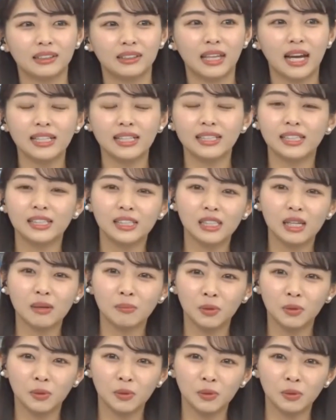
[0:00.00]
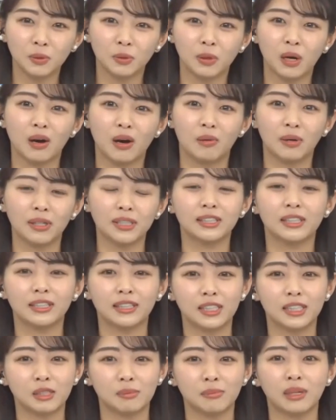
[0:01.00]
大切なものとか忘れ
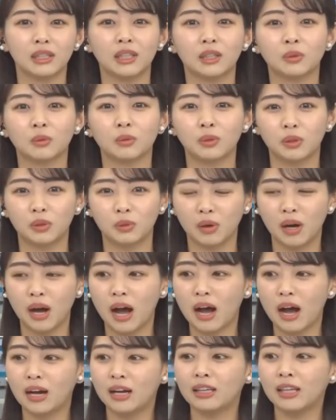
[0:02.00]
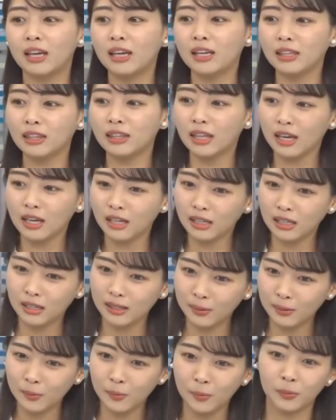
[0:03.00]
てしまった時とか携
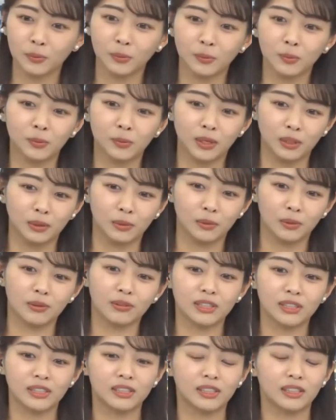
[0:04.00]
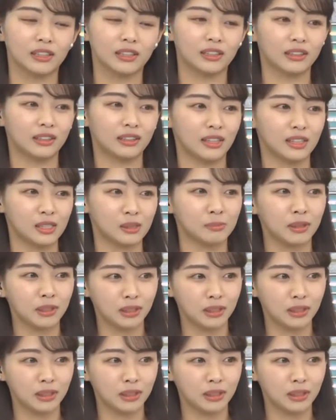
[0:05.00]
帯をどこかに置き忘れてしまっ